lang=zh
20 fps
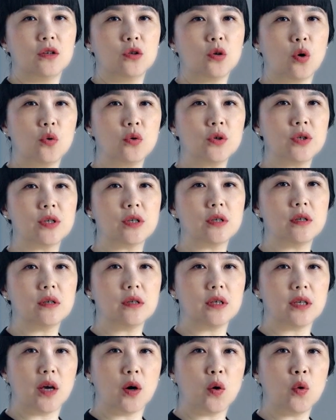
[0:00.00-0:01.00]
同时
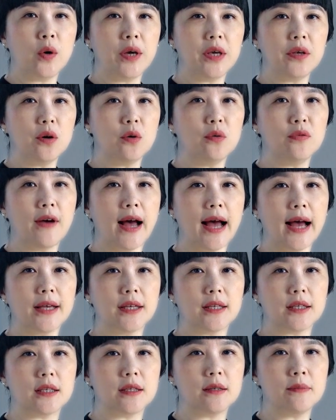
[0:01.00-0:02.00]
也会诱发
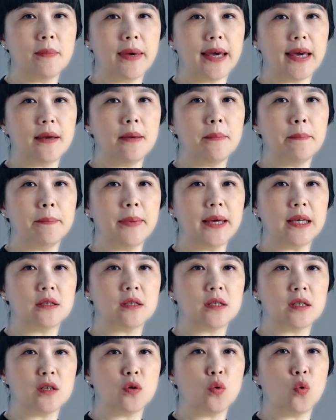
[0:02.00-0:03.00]
胰酶被
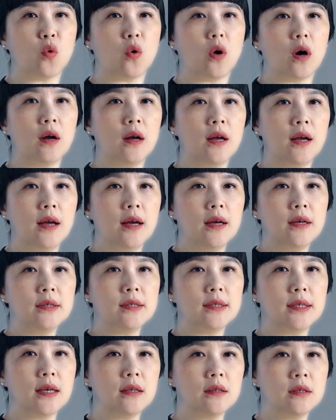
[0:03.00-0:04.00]
激活。
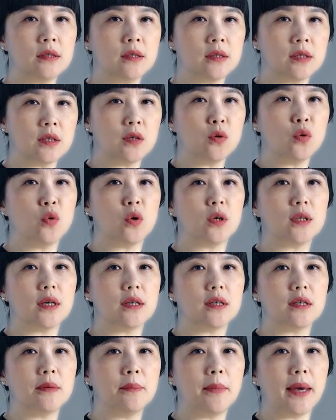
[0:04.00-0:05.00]
先激活的
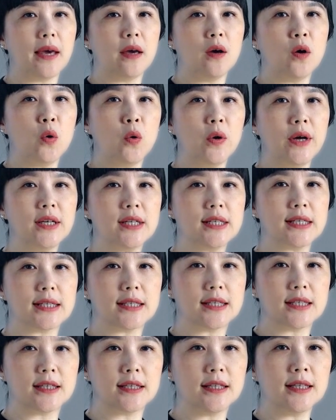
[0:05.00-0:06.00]
胰酶会使
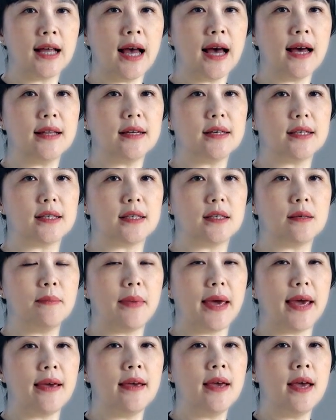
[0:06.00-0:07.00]
其他的胰
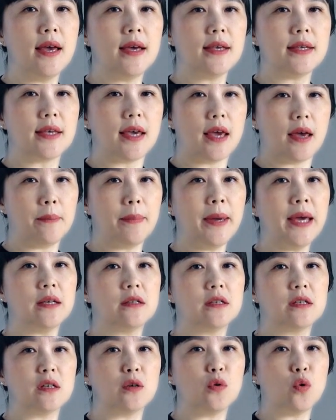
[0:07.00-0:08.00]
酶也被
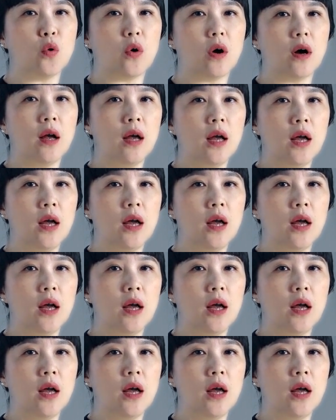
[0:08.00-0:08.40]
激活，